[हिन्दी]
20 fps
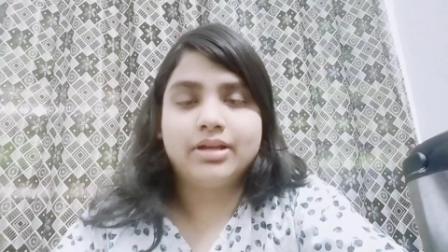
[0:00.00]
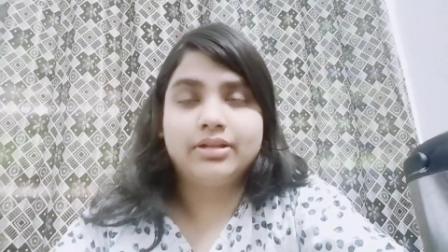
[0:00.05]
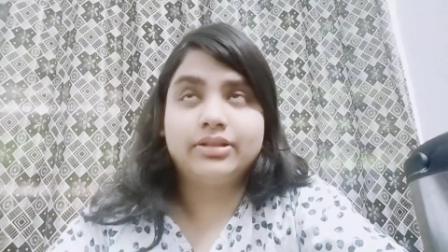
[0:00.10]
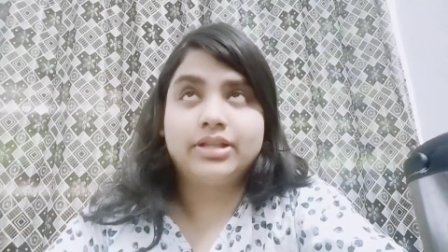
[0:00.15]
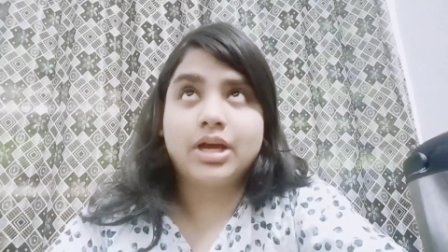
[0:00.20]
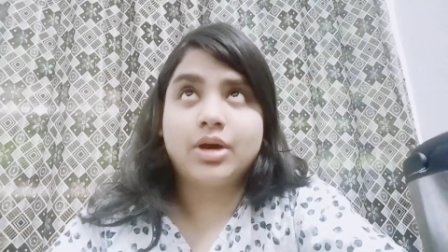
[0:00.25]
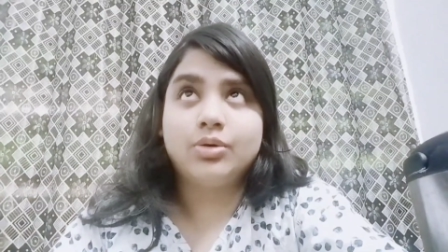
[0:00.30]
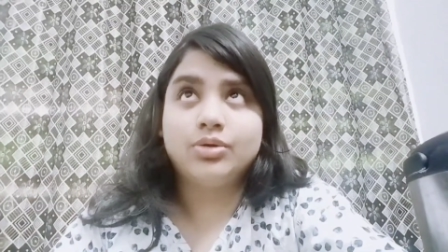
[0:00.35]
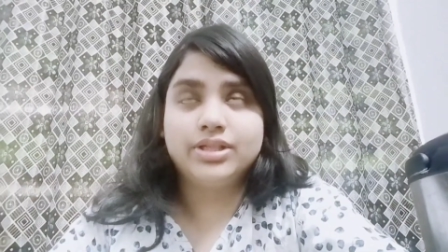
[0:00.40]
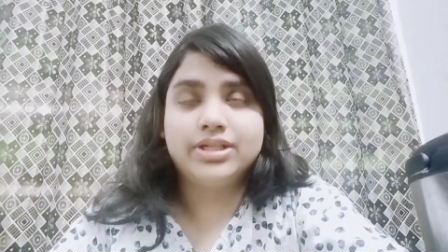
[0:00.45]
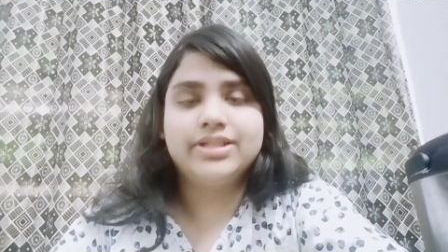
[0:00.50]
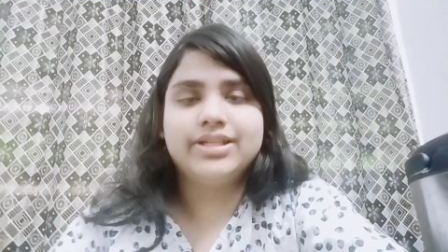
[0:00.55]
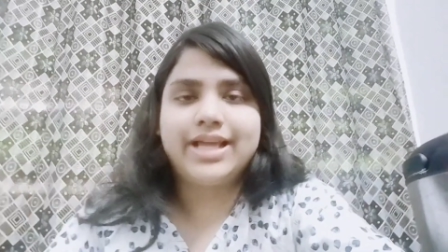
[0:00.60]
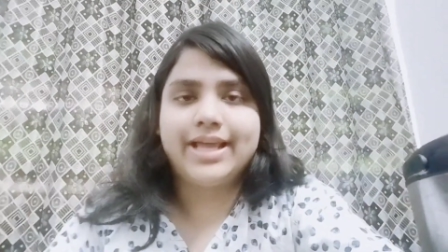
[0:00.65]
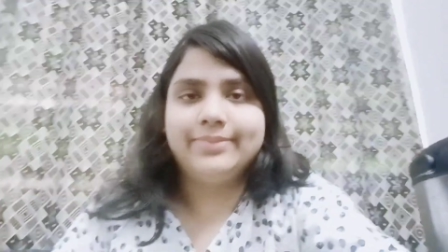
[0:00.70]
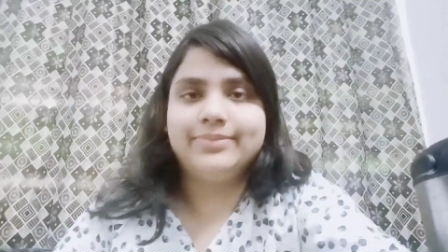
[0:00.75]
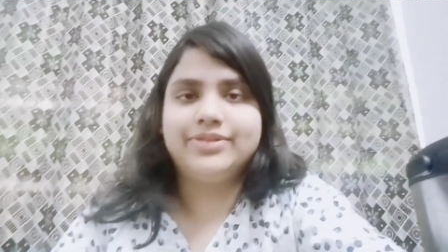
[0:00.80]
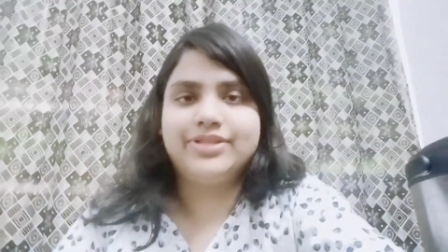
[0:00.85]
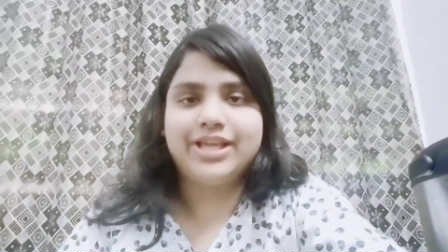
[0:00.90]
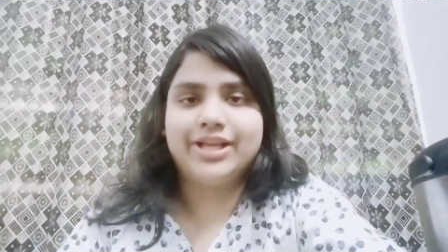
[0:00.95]
थाउजेंड
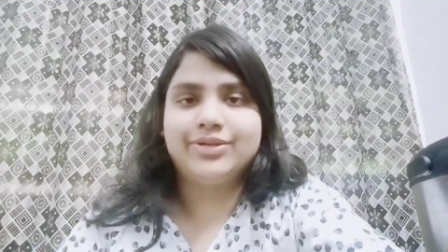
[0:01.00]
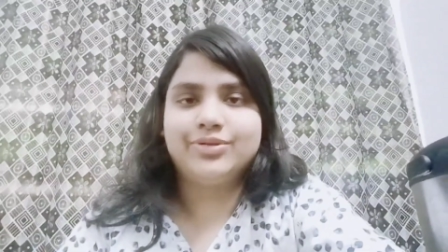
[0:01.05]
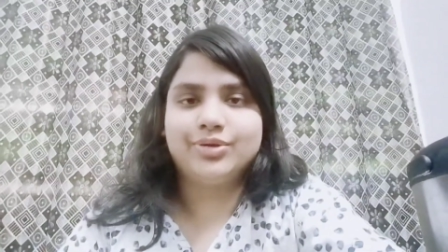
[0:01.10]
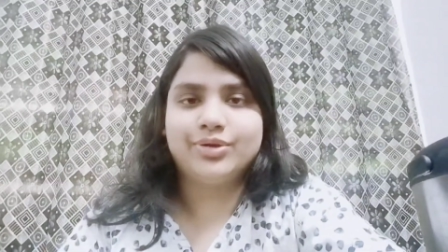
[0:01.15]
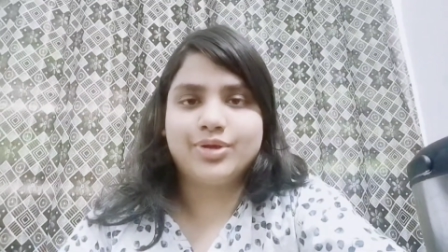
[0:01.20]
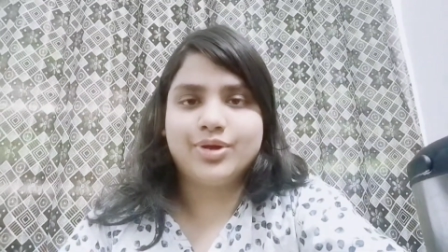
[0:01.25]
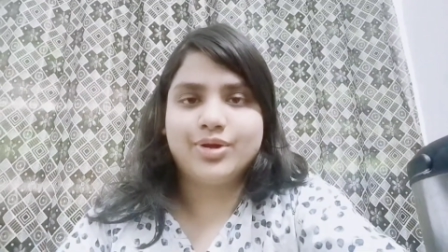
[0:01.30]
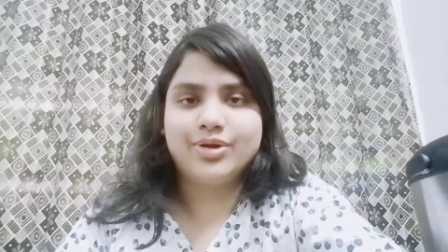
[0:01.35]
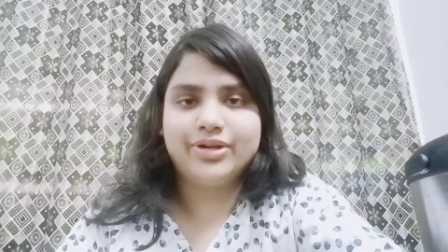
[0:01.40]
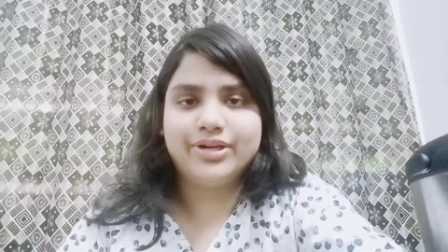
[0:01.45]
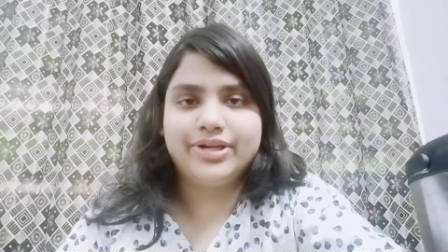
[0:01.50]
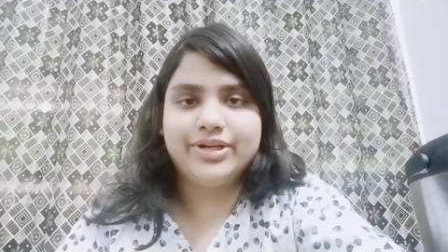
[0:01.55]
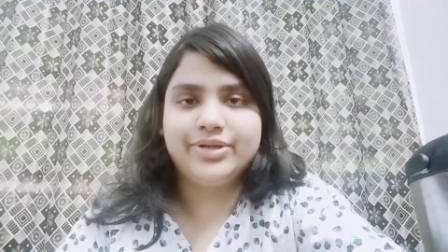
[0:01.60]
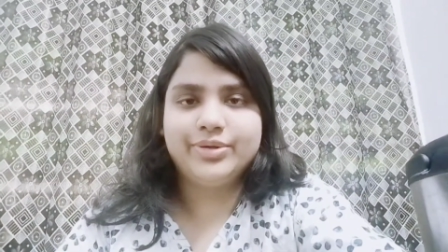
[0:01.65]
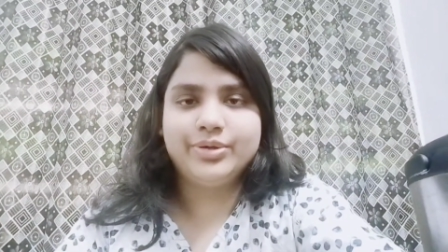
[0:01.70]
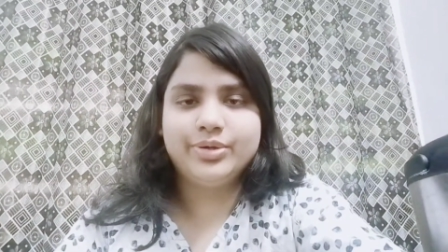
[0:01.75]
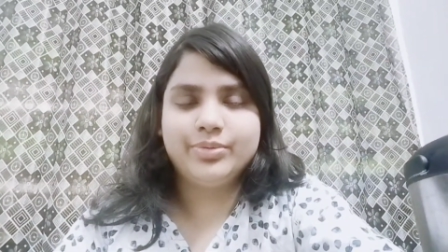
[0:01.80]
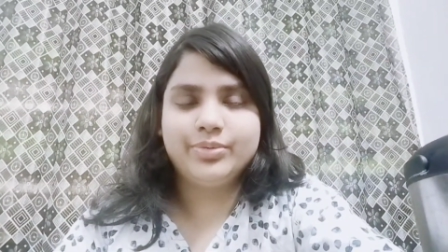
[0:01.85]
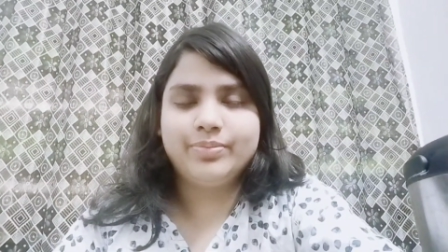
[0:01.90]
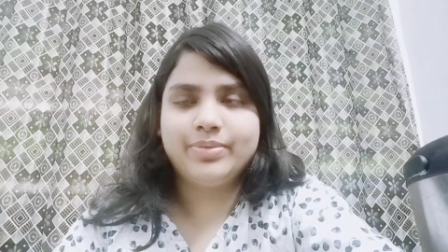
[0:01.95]
टाइम्स देख चुके हैं ऑलरेडी
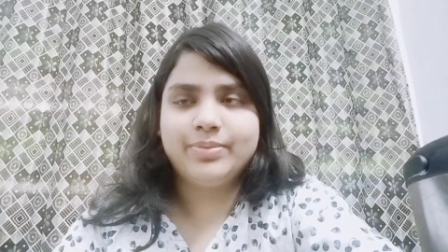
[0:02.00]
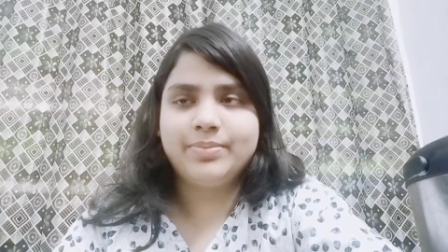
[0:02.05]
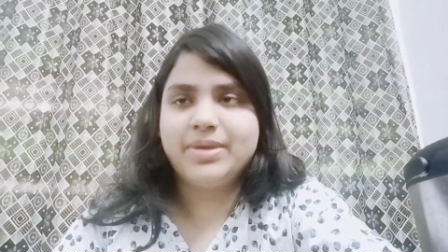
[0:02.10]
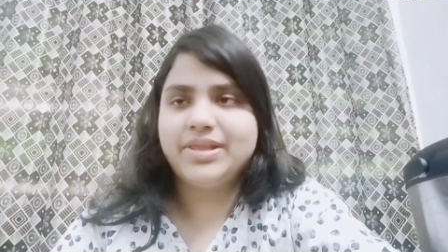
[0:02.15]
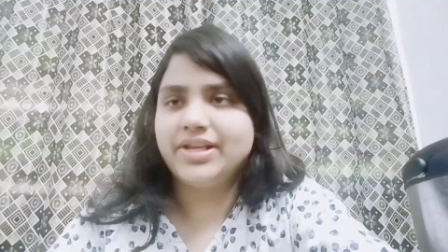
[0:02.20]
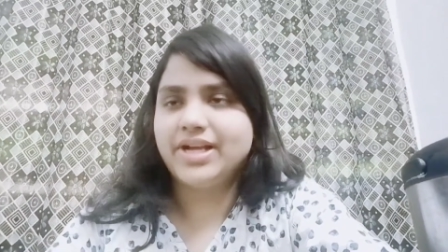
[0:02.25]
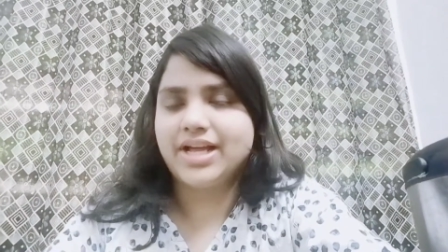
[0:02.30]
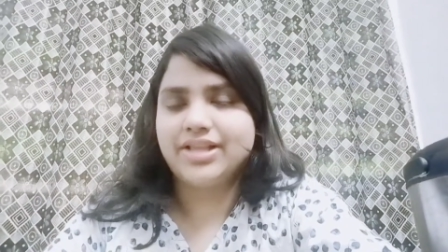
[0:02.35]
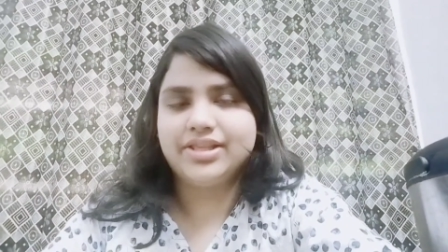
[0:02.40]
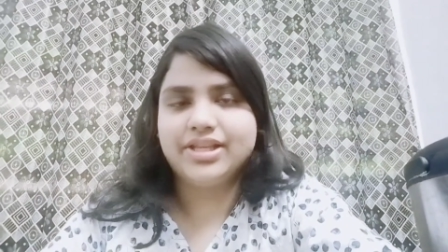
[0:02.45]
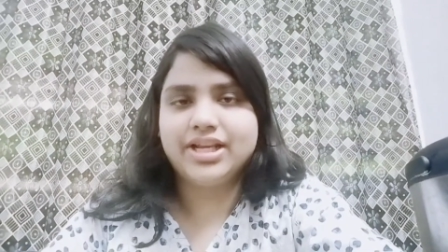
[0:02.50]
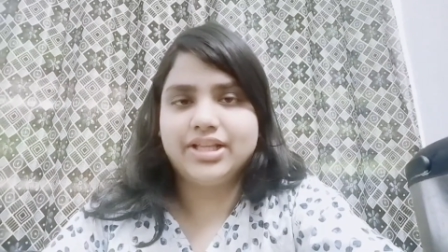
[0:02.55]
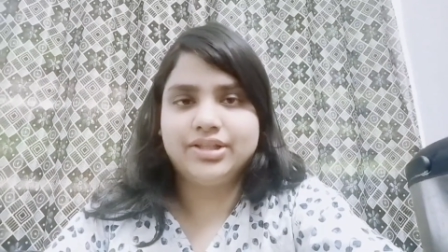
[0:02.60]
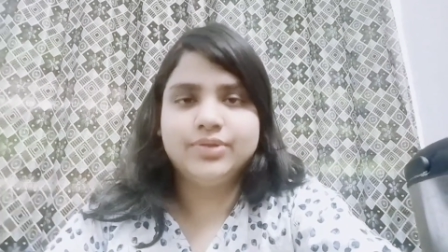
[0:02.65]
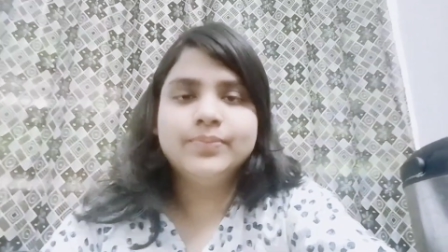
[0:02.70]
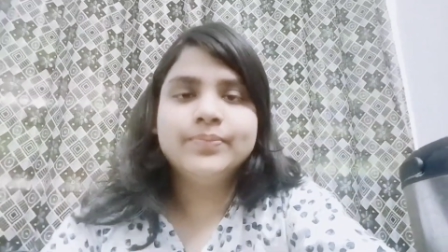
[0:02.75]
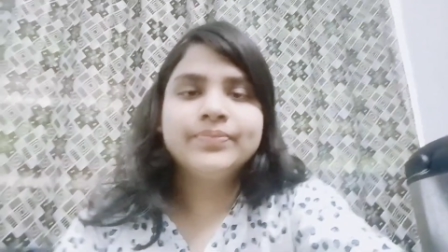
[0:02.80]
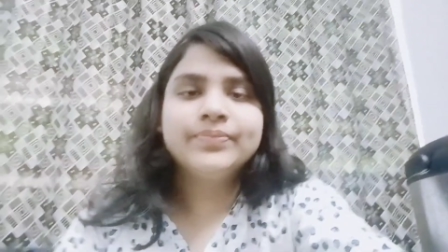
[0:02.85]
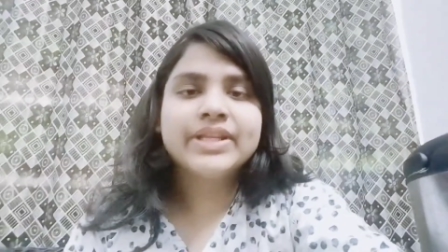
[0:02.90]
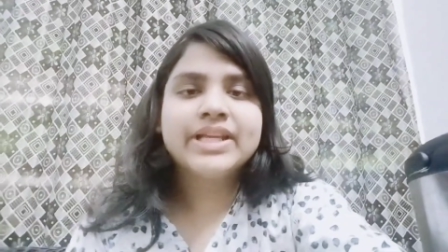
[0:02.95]
यूट्यूब पर मैं दिखाती रहती हूँ